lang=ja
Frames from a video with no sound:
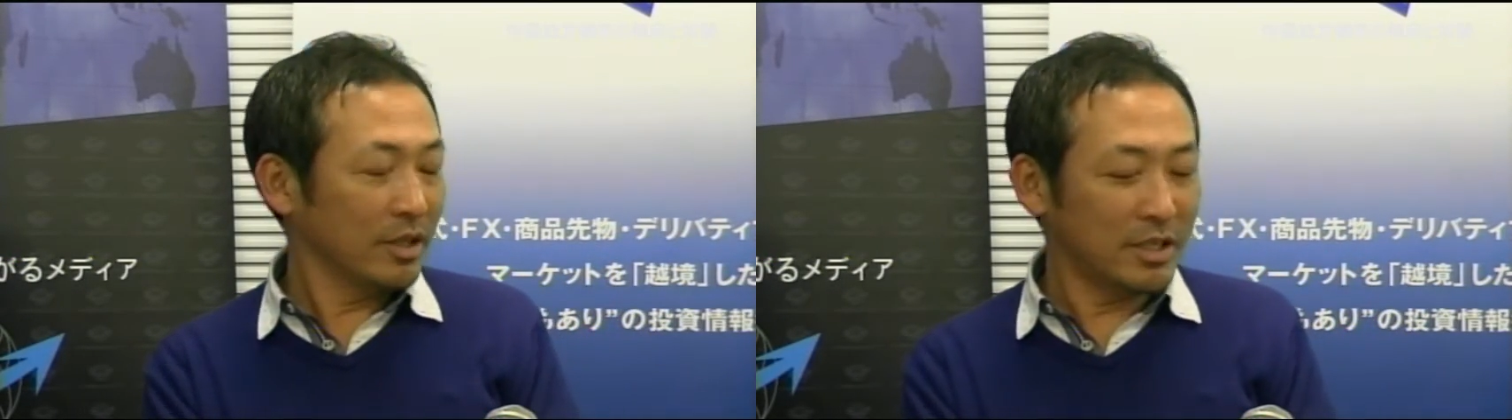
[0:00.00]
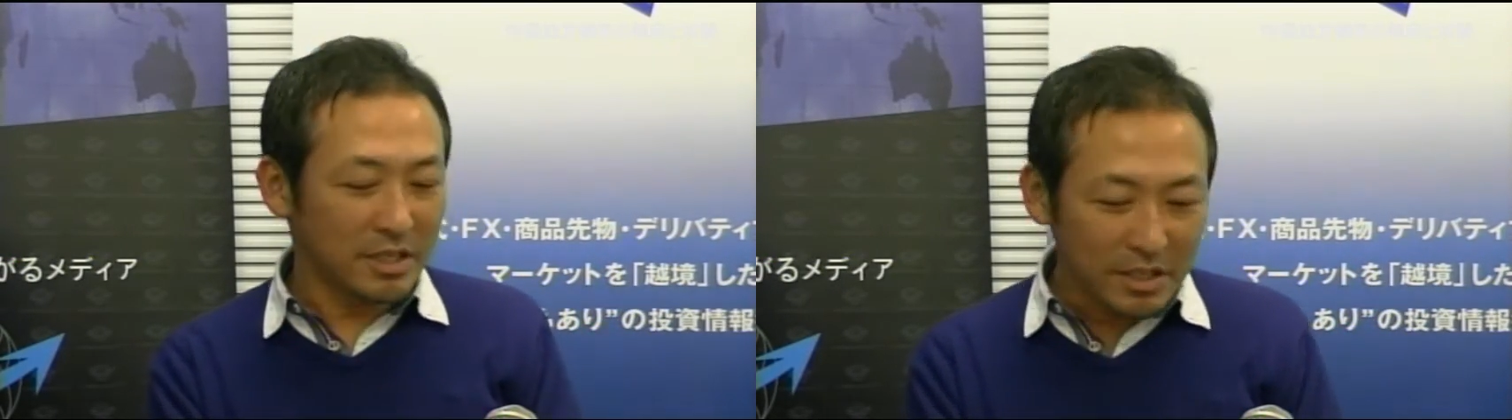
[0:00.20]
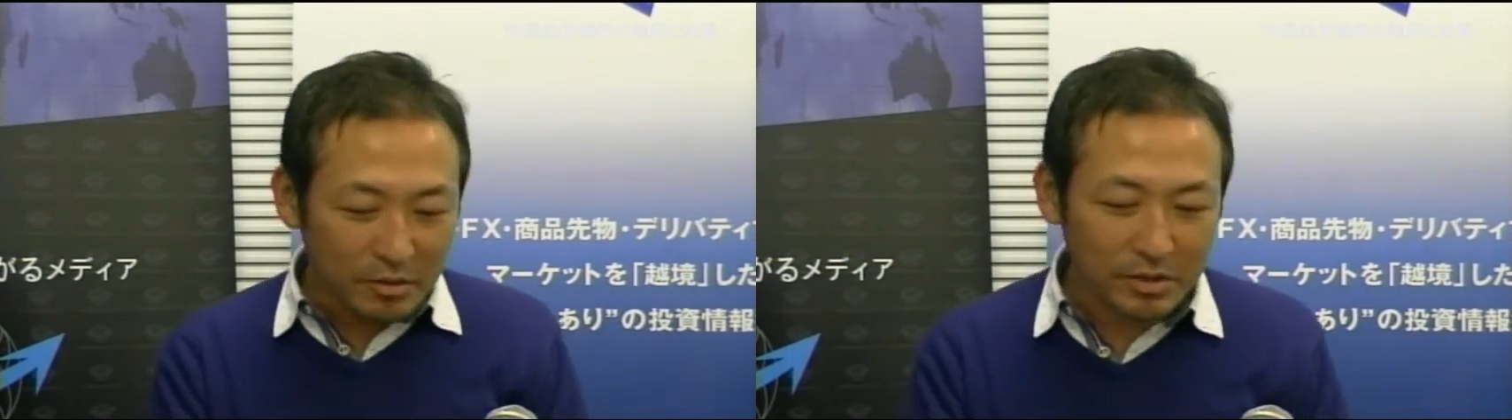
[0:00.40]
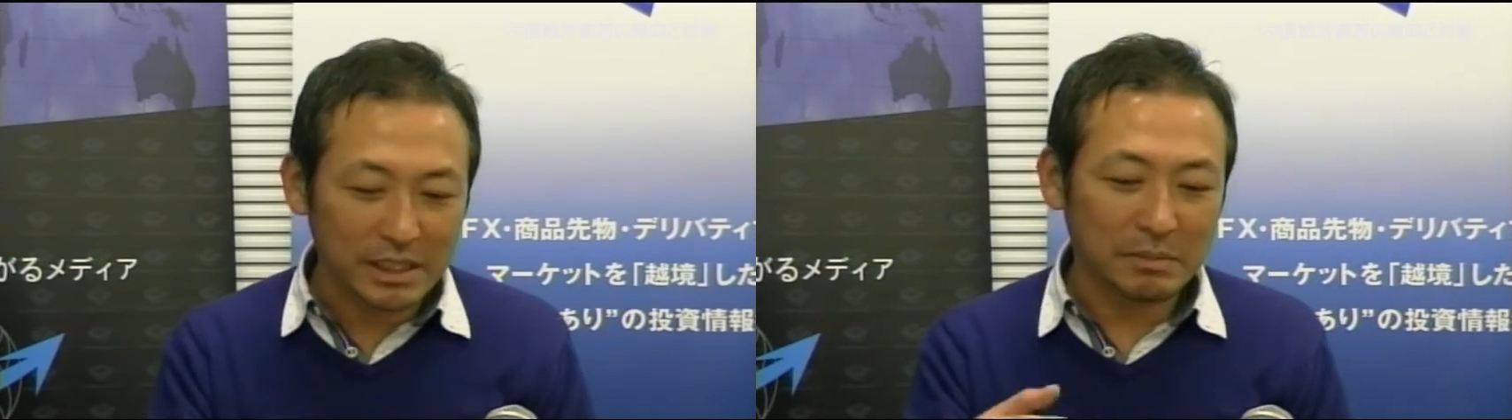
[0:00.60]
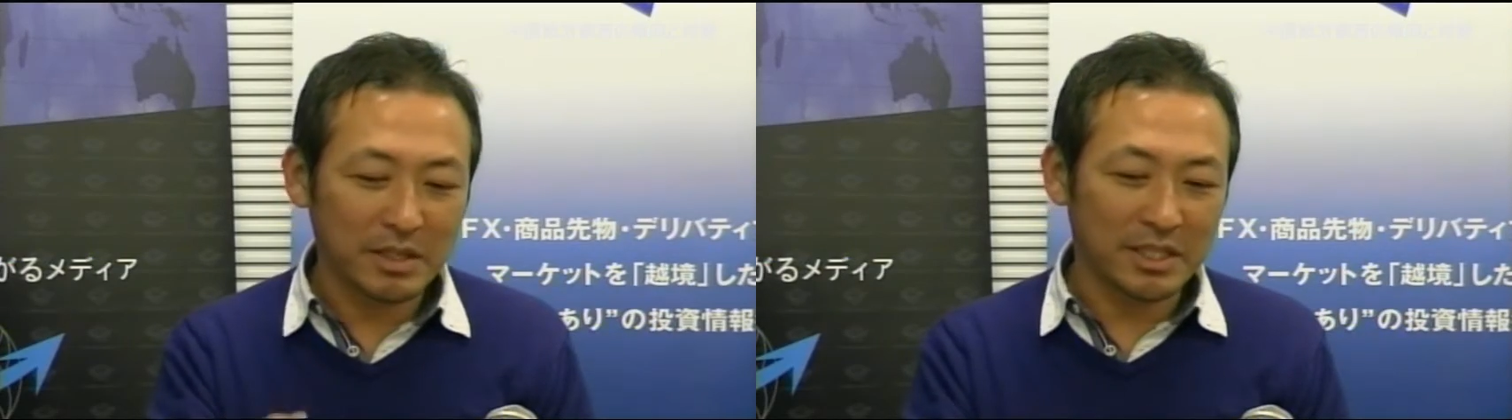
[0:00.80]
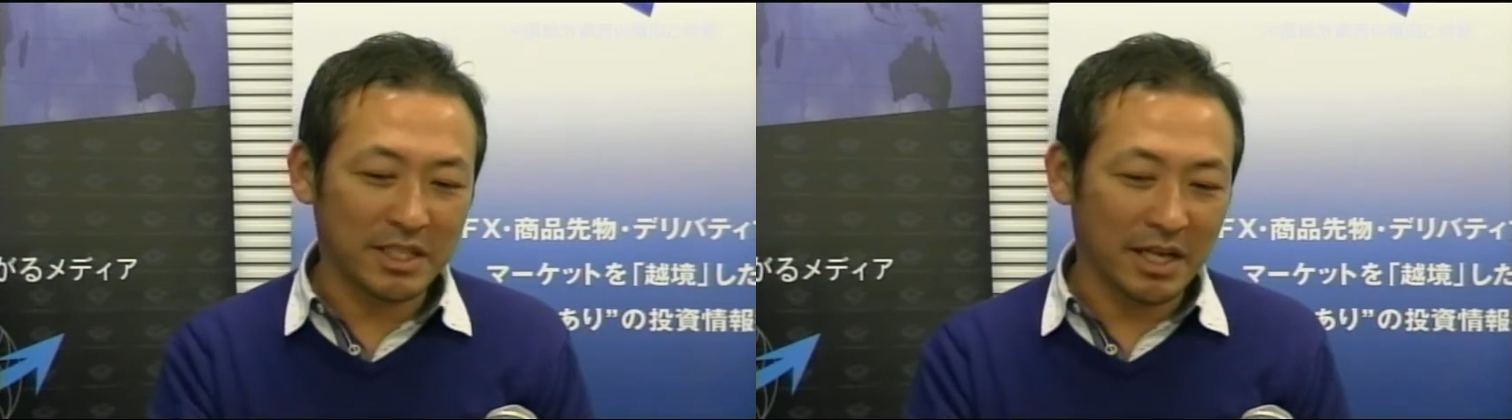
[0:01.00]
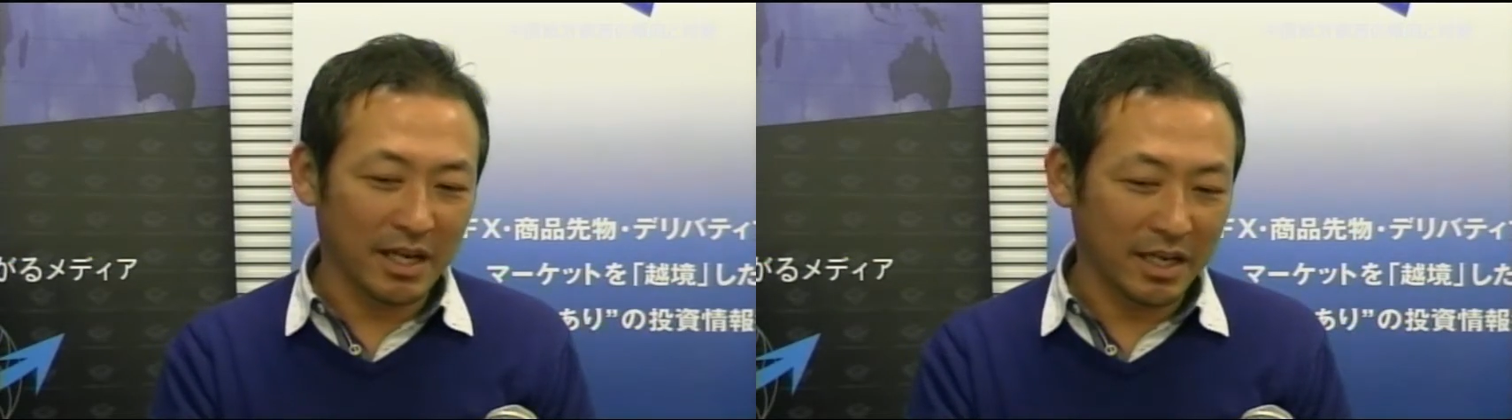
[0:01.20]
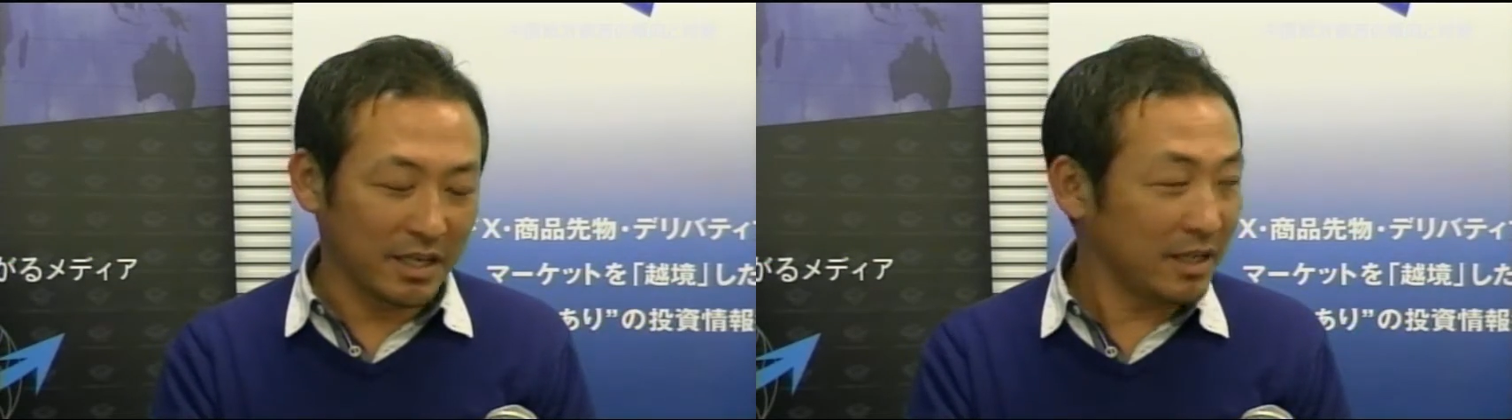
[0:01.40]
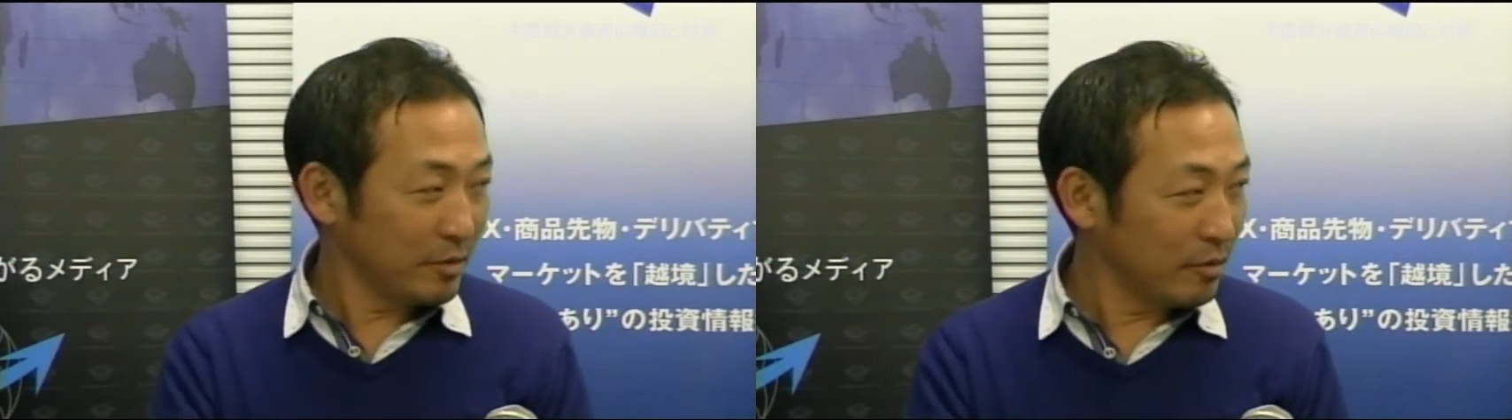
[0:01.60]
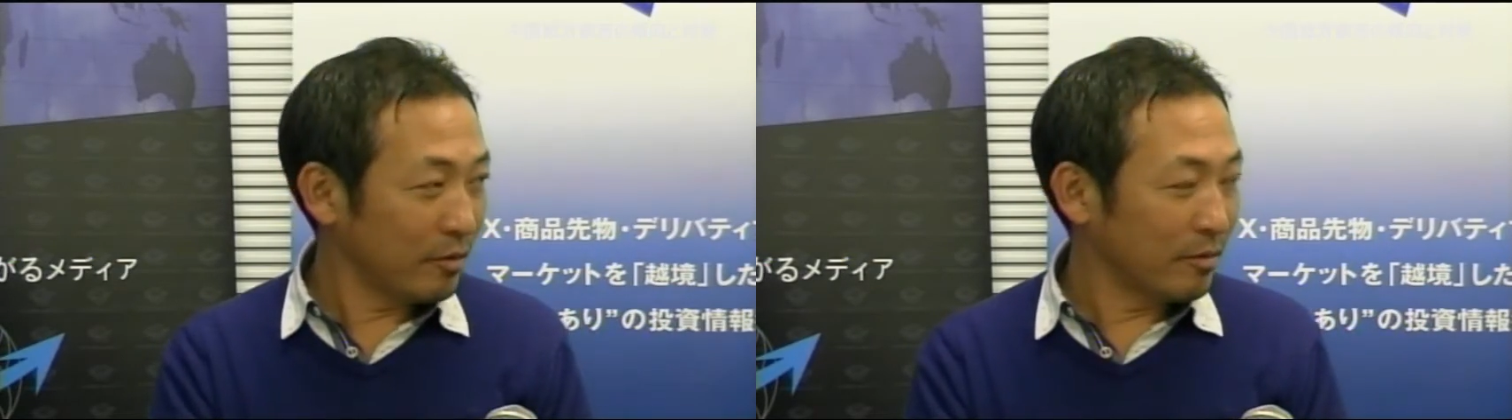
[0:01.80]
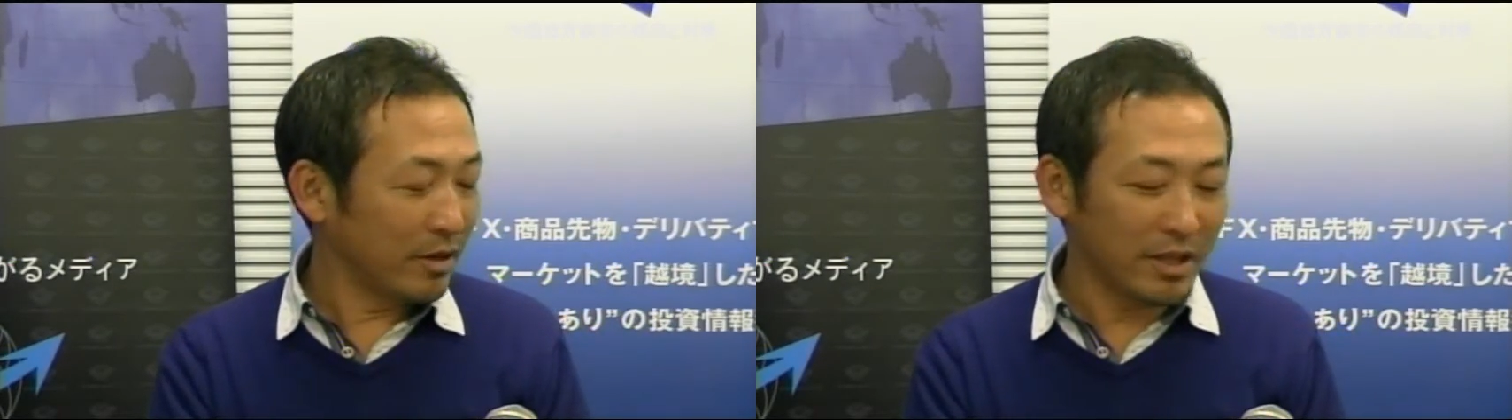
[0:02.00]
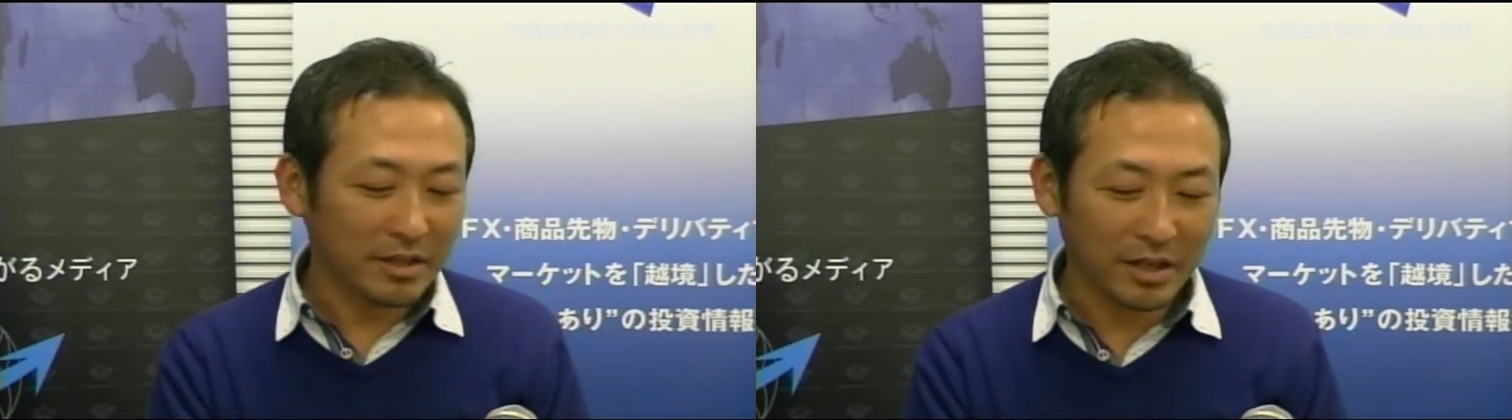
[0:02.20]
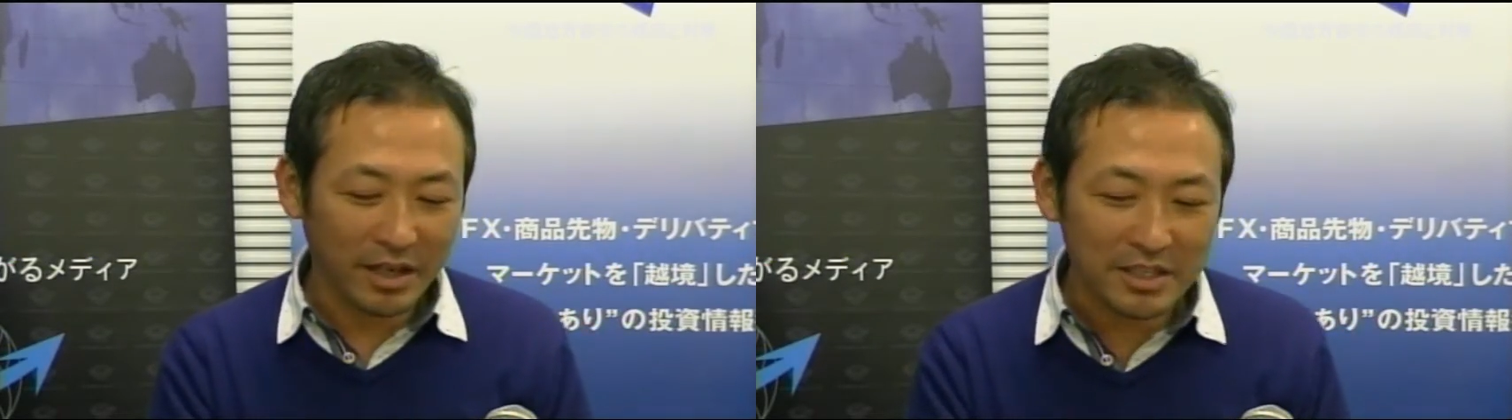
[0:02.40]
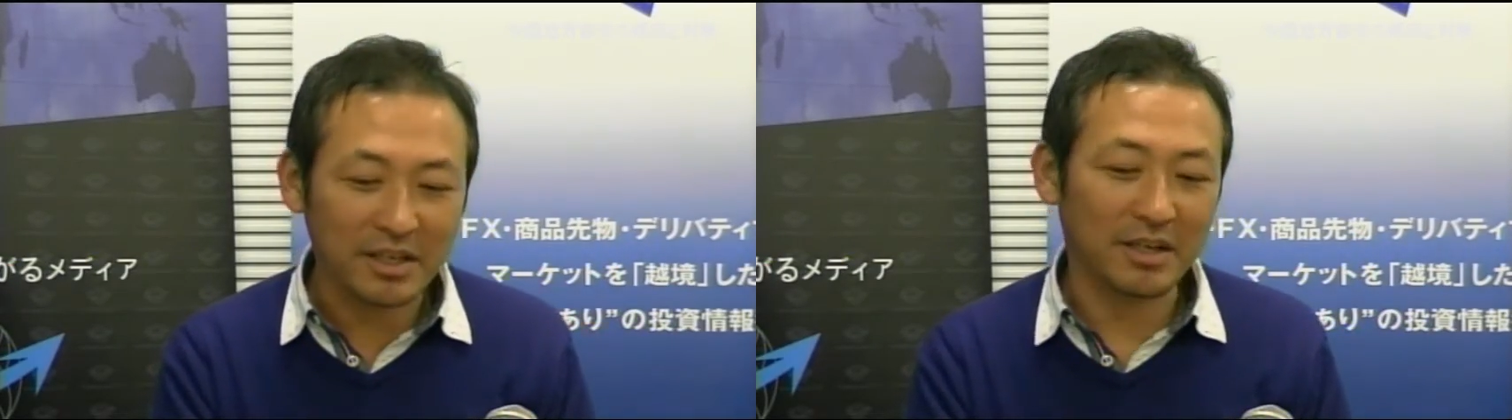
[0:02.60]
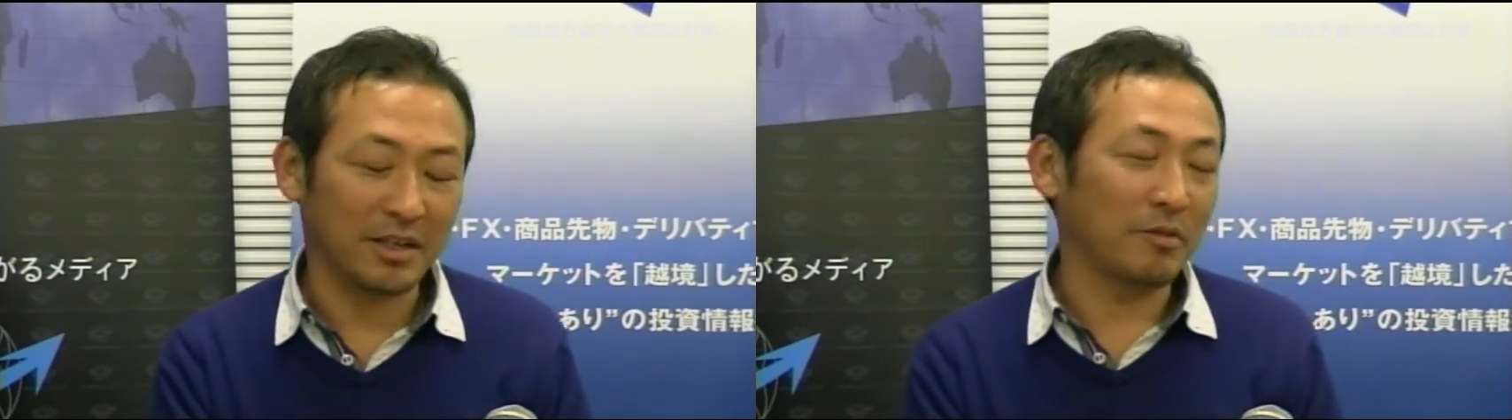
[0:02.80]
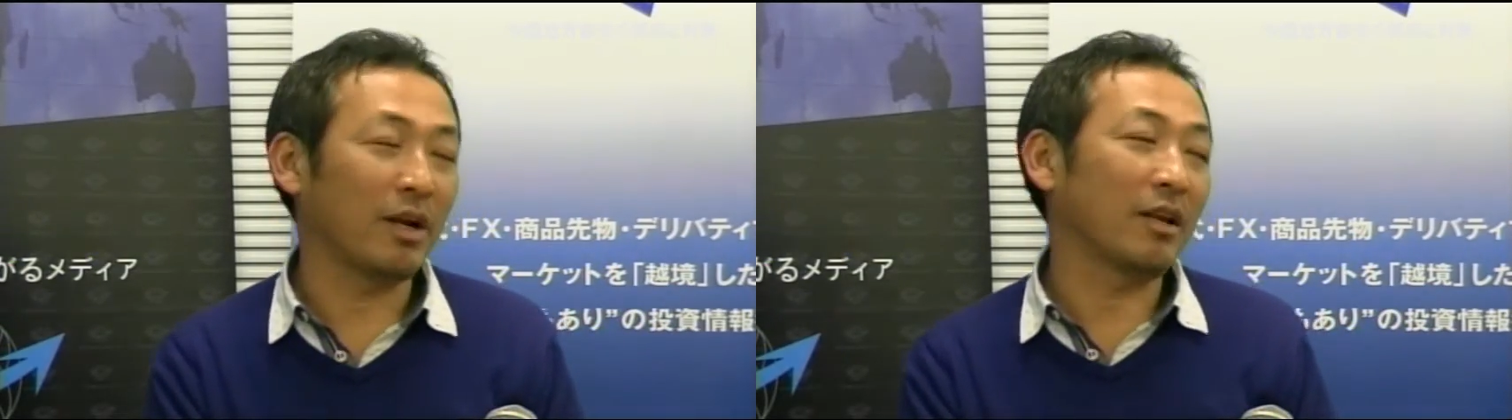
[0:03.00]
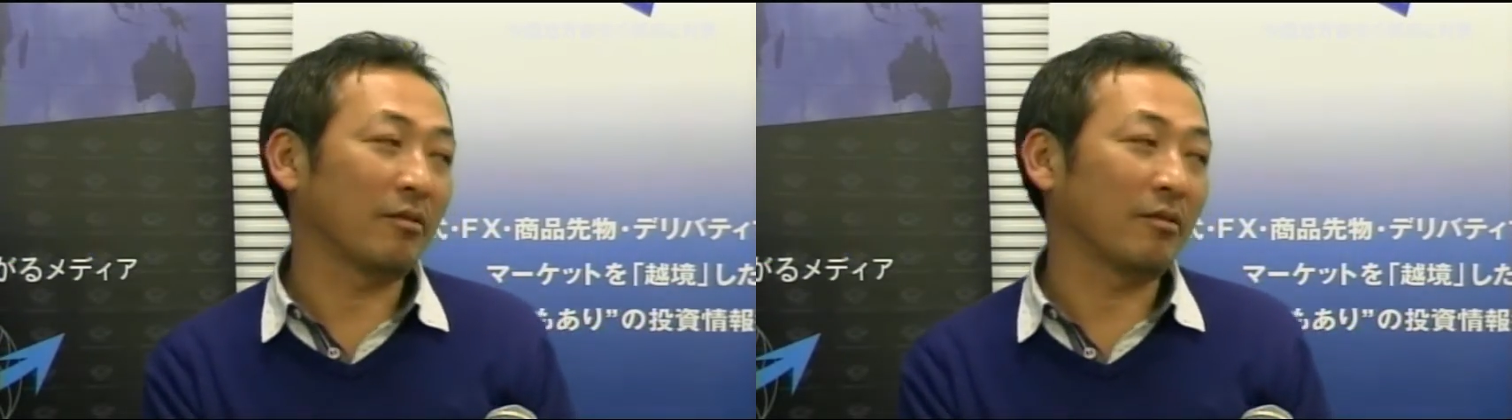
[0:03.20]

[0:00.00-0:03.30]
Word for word: きちんと説明してあげないと値段高いじゃないかって言われるの